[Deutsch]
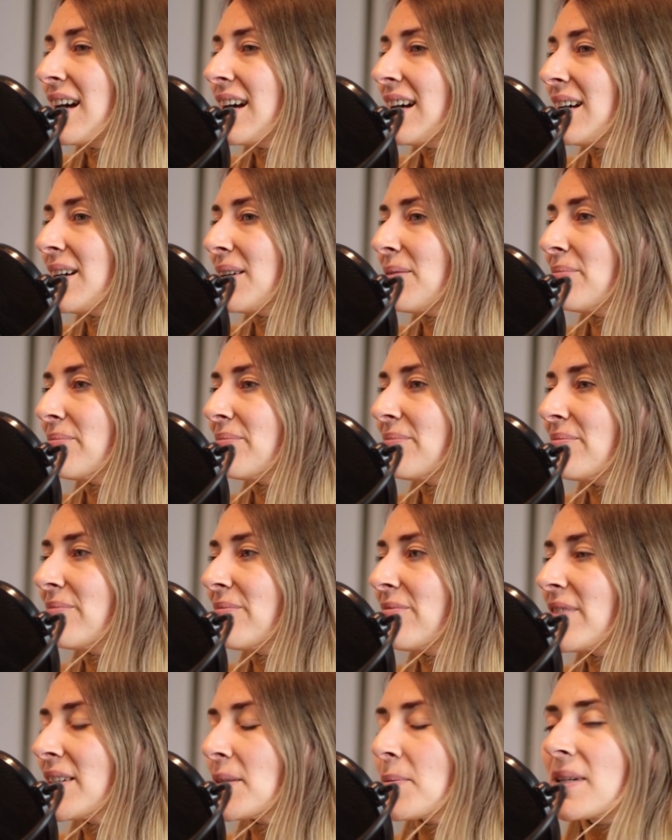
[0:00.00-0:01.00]

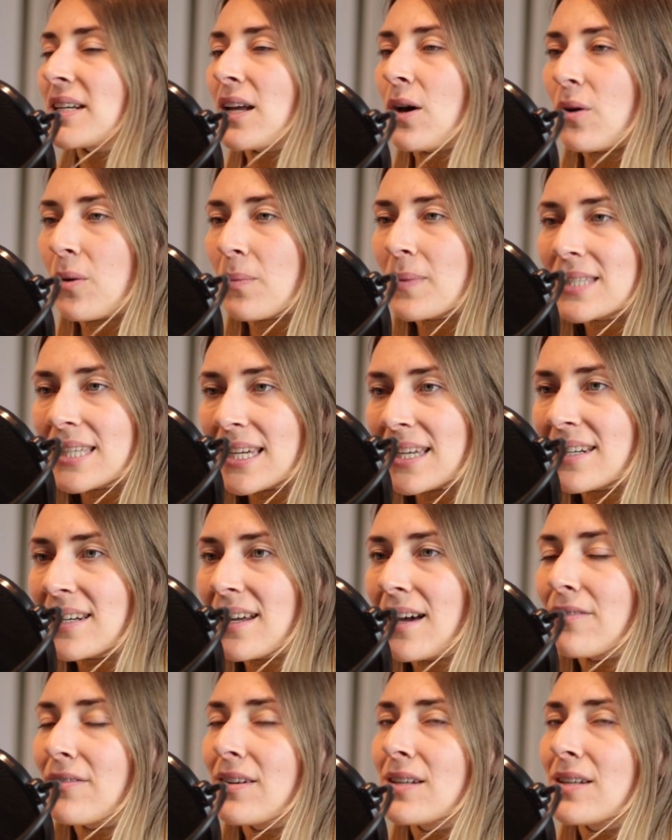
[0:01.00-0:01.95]
ähm, was man da auch immer sehen darf.